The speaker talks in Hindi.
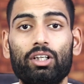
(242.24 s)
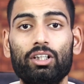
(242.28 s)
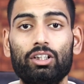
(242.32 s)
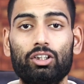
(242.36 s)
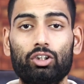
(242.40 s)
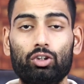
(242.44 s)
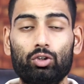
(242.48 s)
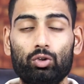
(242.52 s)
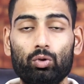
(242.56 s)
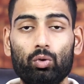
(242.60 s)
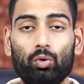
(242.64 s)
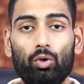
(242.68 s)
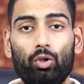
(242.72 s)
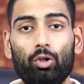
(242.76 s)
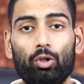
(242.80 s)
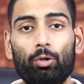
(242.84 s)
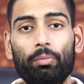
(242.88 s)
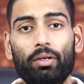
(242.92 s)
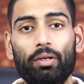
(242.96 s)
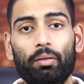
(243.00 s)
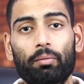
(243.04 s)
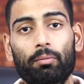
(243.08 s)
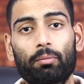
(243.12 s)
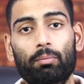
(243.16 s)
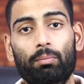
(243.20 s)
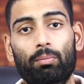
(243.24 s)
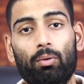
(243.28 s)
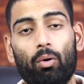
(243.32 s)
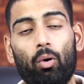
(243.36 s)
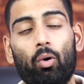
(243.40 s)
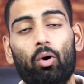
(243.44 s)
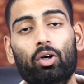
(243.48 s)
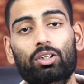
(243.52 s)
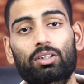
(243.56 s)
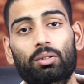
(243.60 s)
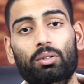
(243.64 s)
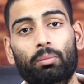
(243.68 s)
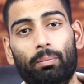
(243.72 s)
कि YouTube ने भी
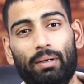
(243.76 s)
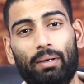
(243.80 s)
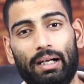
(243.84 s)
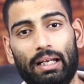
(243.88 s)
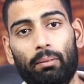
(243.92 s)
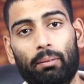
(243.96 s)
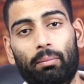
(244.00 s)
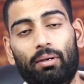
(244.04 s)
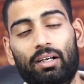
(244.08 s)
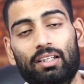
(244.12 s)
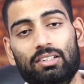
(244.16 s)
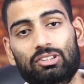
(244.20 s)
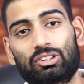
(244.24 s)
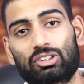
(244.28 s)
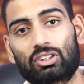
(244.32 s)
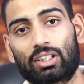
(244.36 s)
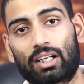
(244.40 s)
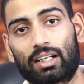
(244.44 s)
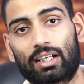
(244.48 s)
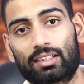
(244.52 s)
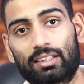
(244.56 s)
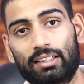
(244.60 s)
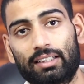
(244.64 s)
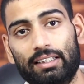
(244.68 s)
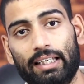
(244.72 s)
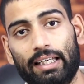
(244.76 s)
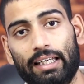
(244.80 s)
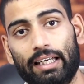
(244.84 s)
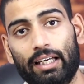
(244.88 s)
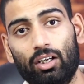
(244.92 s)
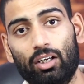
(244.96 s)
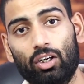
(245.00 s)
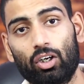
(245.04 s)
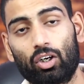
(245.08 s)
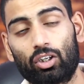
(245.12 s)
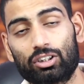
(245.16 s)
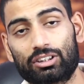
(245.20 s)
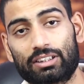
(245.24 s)
बहुत बड़े बड़े स्टार दिए हैं
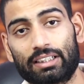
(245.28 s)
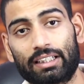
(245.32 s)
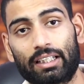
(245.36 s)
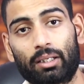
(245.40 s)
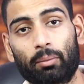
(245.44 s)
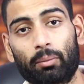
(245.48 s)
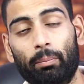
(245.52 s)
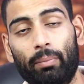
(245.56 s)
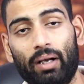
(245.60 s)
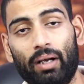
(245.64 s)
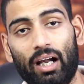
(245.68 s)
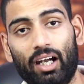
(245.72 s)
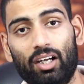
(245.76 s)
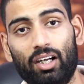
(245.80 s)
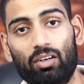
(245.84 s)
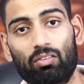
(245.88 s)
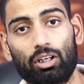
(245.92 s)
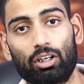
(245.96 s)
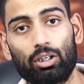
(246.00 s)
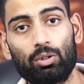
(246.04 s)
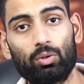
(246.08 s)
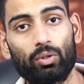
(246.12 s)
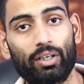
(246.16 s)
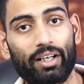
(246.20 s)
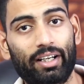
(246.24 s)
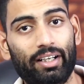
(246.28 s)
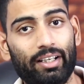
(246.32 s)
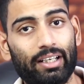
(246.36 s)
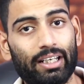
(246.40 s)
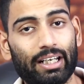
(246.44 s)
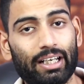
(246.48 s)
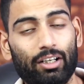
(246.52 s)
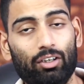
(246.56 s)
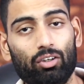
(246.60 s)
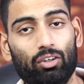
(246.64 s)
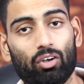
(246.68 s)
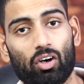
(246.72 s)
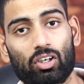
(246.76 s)
जिनकी ब्रांड वैल्यू एक
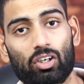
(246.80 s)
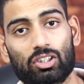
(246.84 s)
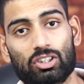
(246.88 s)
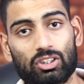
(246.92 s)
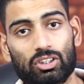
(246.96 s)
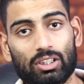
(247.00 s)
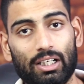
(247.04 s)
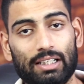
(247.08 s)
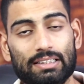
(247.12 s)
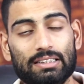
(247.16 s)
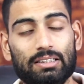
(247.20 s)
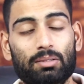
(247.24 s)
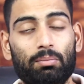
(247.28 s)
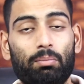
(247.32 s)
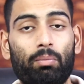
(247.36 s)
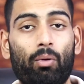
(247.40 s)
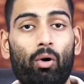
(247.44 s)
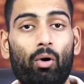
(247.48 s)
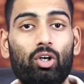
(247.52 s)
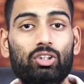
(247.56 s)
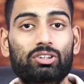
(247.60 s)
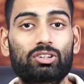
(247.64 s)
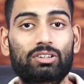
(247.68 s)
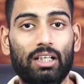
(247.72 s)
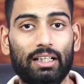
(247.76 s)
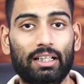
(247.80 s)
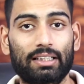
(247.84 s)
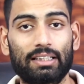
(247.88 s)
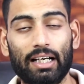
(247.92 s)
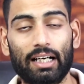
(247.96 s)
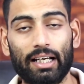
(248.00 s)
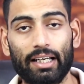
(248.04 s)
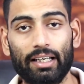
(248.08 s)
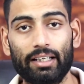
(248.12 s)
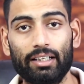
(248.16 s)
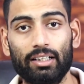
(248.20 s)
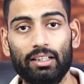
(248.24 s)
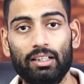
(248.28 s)
TikTok स्टार से बहुत ज़्यादा
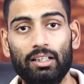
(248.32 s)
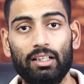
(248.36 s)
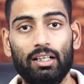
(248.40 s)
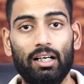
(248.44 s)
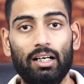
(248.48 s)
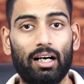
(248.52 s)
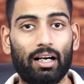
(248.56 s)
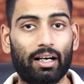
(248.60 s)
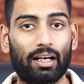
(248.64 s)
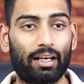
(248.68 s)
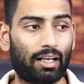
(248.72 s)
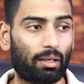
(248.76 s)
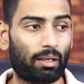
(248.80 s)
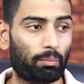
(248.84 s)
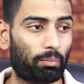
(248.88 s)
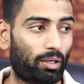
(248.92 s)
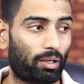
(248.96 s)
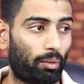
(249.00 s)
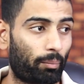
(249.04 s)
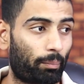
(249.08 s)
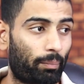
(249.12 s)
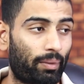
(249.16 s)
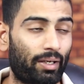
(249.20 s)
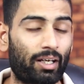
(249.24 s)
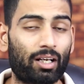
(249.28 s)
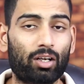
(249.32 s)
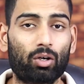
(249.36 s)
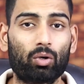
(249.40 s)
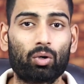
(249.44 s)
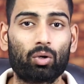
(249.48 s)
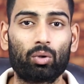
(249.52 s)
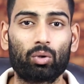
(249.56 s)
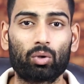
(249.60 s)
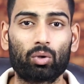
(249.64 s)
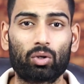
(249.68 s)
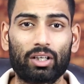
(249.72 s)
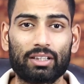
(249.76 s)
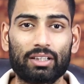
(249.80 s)
है अगर आप कंपेयर
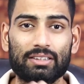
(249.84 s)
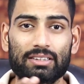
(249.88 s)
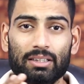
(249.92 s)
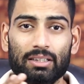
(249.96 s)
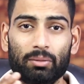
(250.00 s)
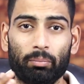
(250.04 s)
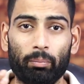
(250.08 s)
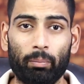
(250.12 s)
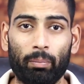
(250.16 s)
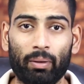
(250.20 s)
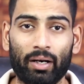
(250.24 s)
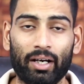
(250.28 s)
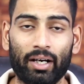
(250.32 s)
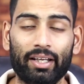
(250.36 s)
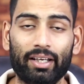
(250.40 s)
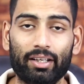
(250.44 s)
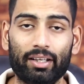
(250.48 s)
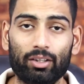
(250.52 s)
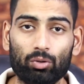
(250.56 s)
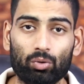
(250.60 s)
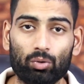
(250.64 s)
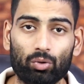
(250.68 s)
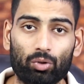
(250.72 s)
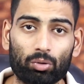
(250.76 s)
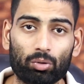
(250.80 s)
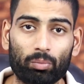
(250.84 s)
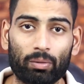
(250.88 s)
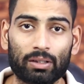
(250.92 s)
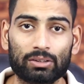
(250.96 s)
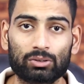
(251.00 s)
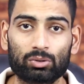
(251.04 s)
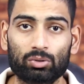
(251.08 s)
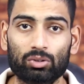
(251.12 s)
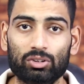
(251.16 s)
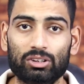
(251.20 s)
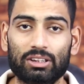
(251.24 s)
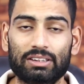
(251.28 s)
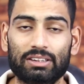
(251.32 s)
करो किसी बड़े यूट्यूबर्स
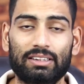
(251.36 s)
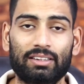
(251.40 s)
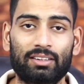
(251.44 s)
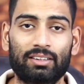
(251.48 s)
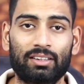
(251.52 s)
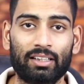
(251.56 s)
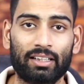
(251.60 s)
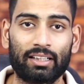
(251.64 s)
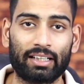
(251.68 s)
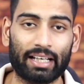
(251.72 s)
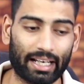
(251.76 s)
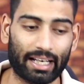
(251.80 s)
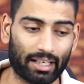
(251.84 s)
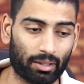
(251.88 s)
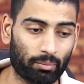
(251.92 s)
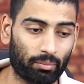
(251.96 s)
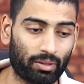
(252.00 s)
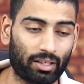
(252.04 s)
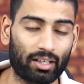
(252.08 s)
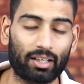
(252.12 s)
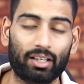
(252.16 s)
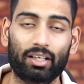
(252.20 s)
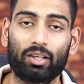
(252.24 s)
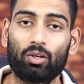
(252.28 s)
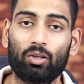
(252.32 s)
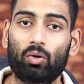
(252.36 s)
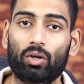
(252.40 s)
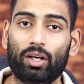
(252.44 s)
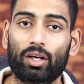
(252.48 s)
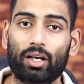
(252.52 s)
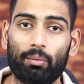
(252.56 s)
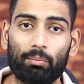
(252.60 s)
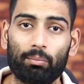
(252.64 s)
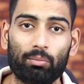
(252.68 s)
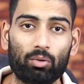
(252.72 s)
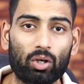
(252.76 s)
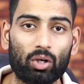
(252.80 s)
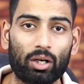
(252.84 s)
को जैसे कि कैरी मिनाटी हो गया
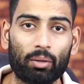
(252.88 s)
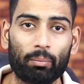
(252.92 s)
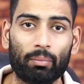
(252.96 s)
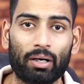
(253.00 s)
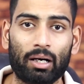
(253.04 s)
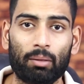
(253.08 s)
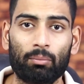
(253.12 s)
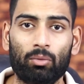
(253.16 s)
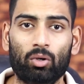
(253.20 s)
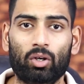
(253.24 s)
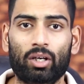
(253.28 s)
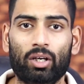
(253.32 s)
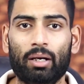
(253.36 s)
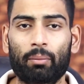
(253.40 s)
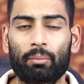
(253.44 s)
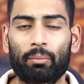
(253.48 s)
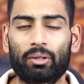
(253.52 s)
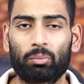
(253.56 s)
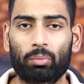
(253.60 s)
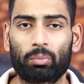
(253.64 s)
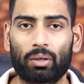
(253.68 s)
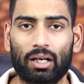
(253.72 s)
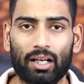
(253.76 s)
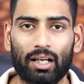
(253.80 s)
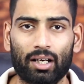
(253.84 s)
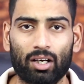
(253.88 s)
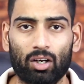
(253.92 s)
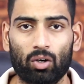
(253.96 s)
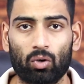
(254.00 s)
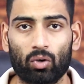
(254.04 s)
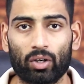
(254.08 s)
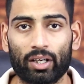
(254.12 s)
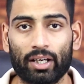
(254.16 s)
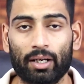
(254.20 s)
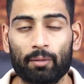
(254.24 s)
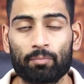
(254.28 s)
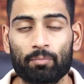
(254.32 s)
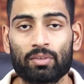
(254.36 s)
अबू अनबाम हो गया अमित पढ़ाना हो
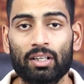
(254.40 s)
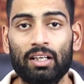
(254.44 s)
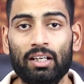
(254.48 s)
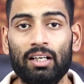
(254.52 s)
गया